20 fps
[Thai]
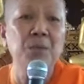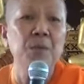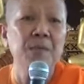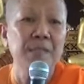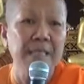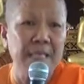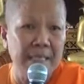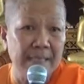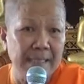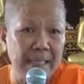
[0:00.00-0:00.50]
ยุ
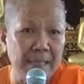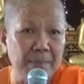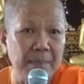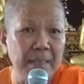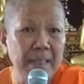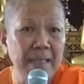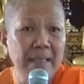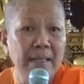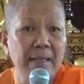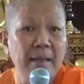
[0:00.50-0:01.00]

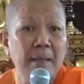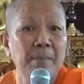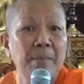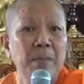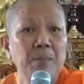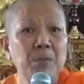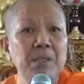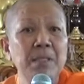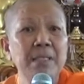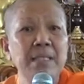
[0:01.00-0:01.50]
40 พ
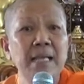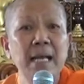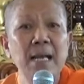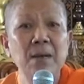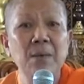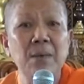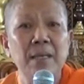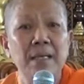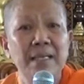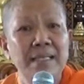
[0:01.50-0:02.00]
ระพุทธเจ้า
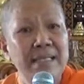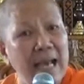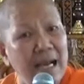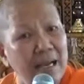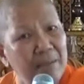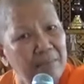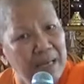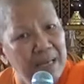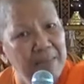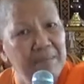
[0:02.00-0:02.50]
ยั
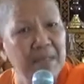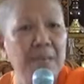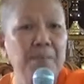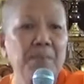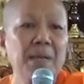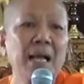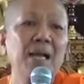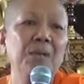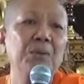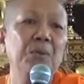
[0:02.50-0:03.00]
งไม่มี
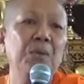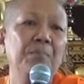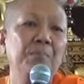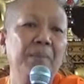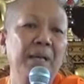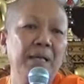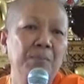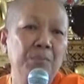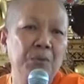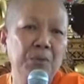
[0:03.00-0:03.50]
พระอนนนท์
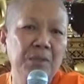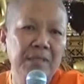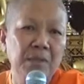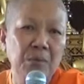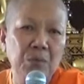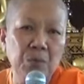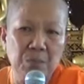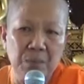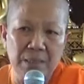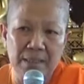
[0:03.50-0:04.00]
เป็นพุทธ
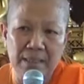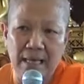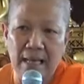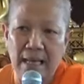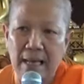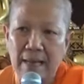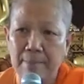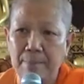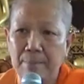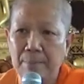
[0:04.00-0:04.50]
อุป
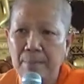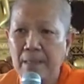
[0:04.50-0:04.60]
ถาก